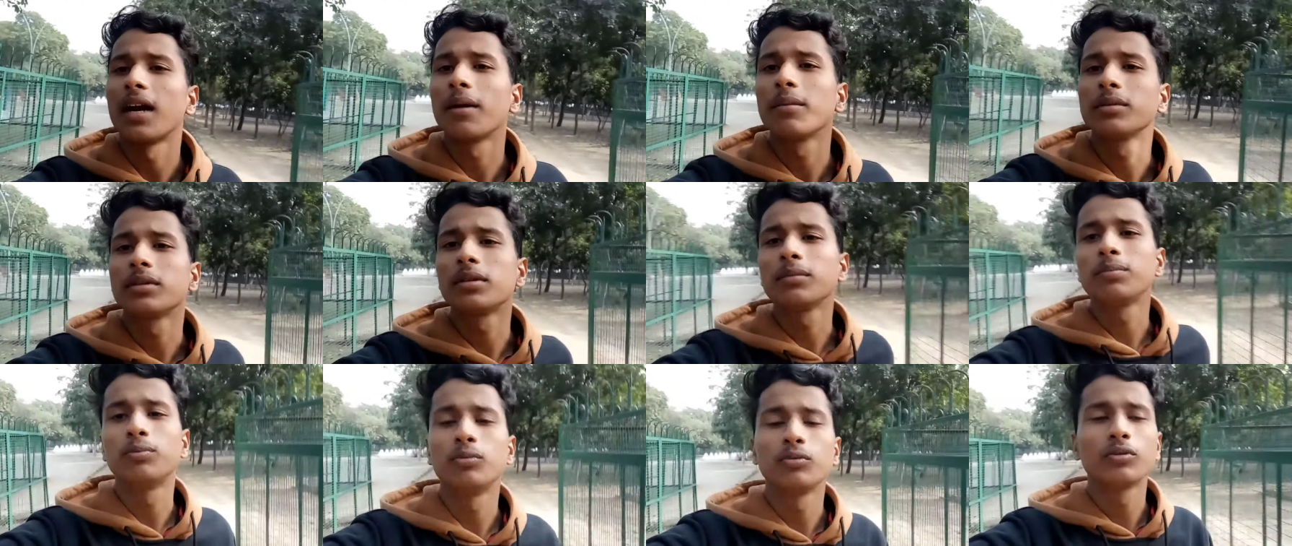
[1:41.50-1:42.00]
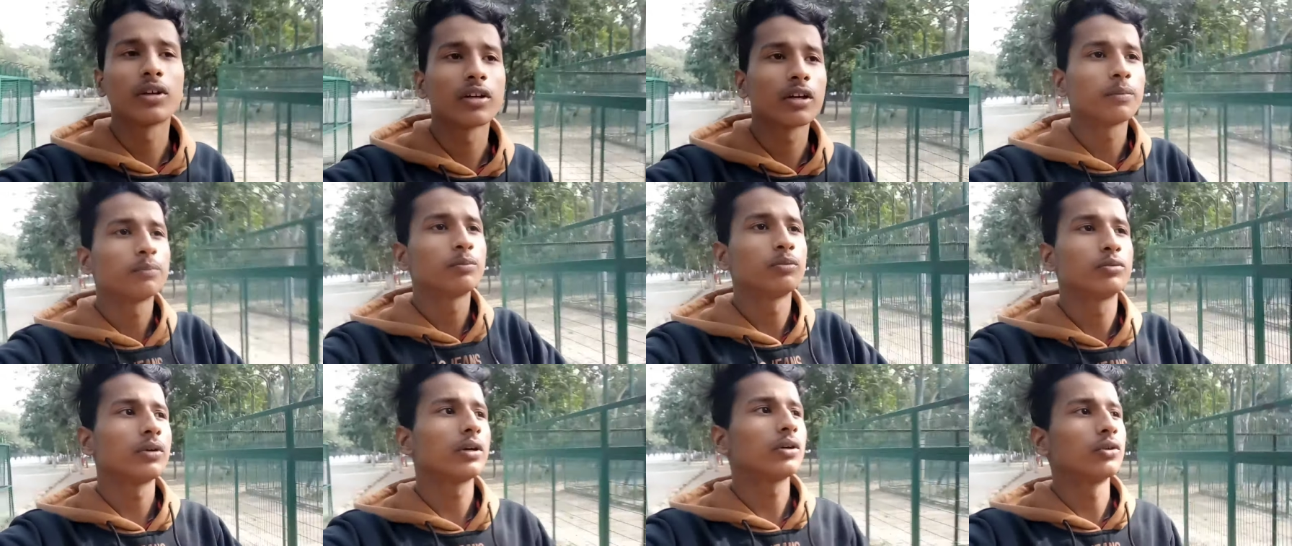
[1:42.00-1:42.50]
किया अभी तो पूरे का
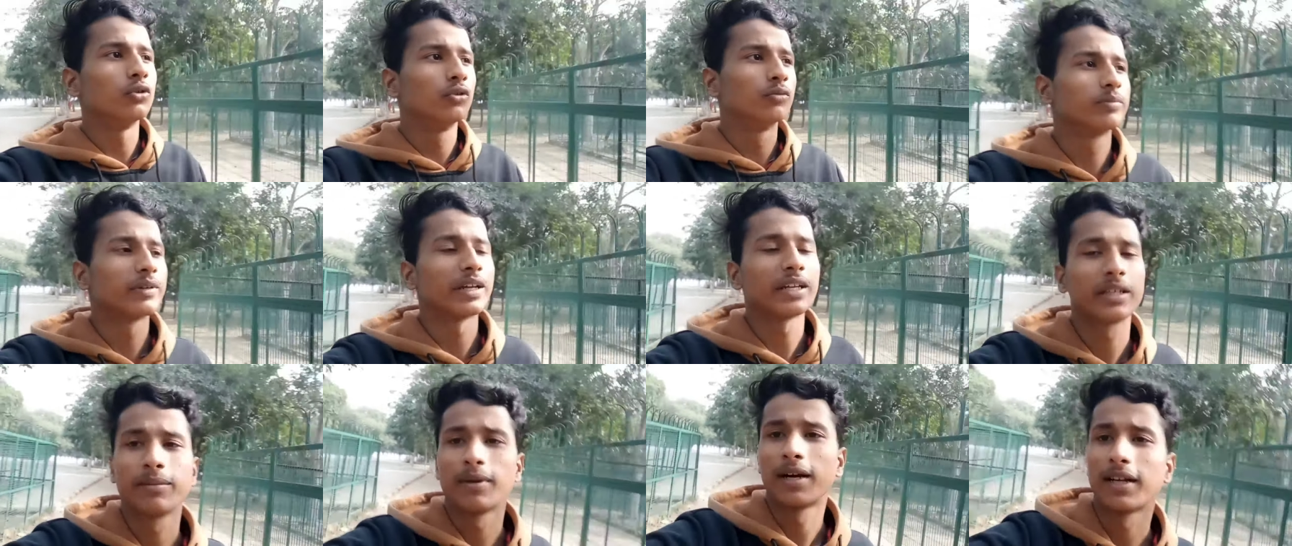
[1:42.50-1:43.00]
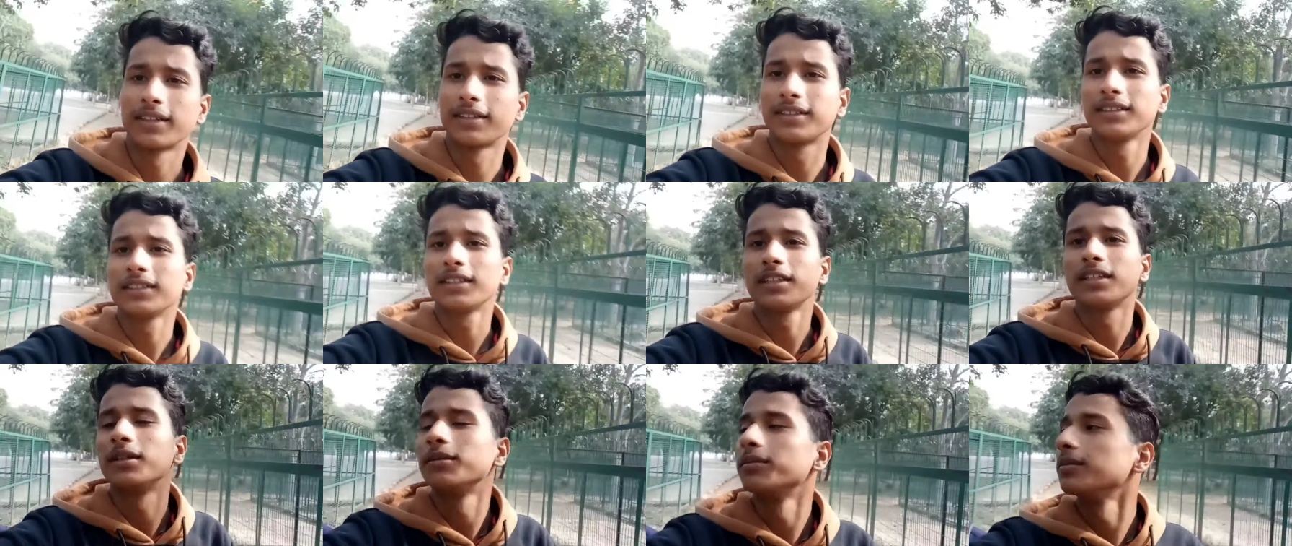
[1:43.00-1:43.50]
पूरा घूमना ही
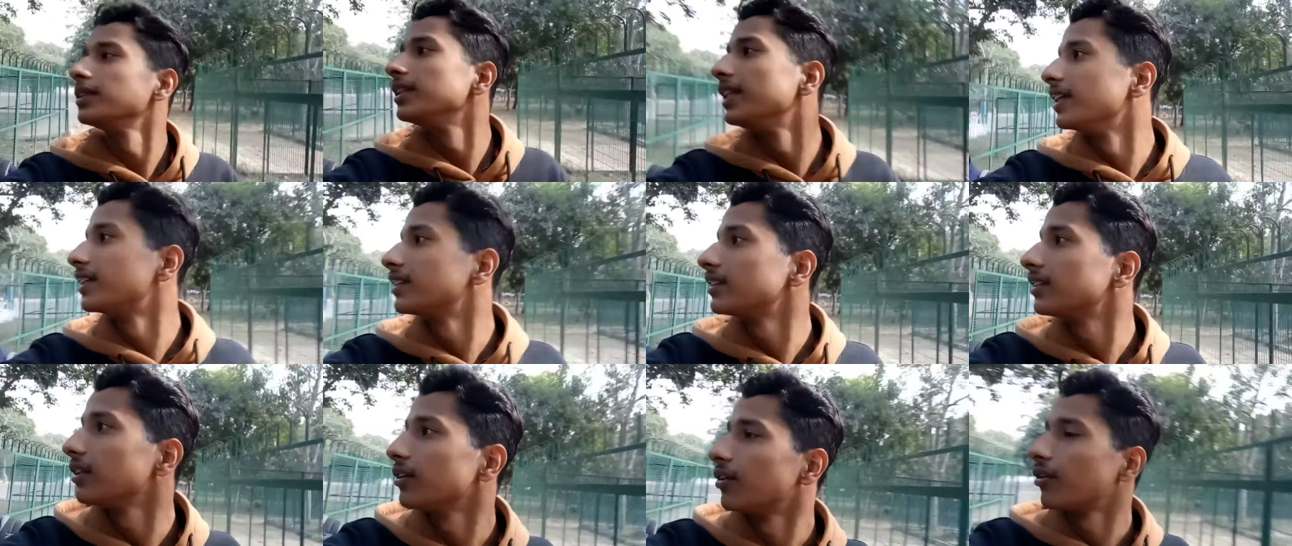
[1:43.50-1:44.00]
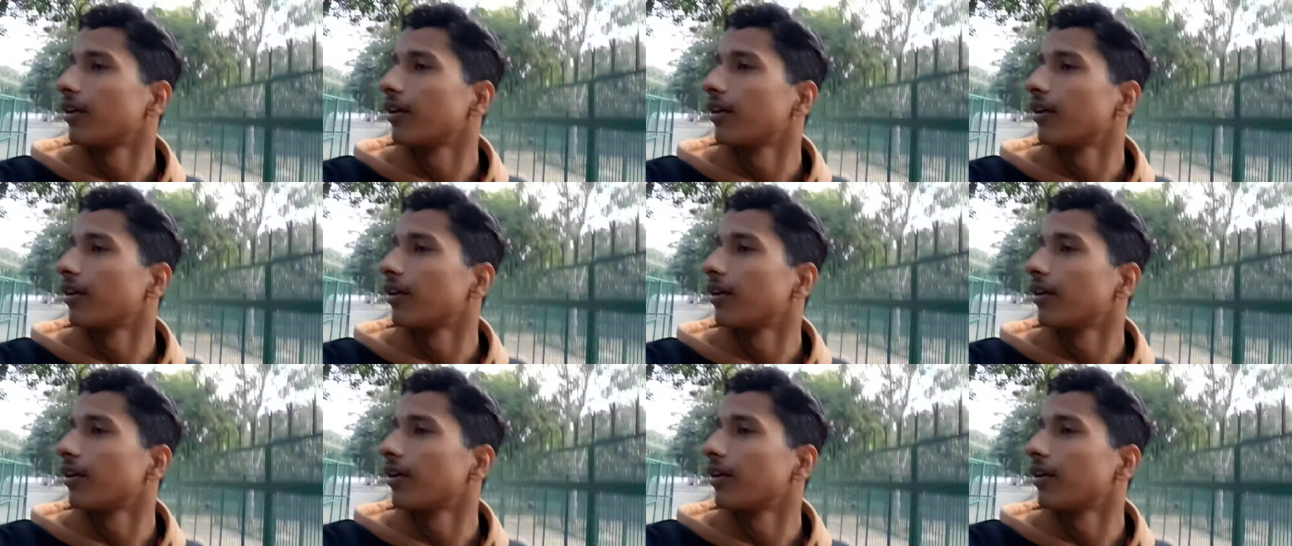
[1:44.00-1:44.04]
बाकी है देखते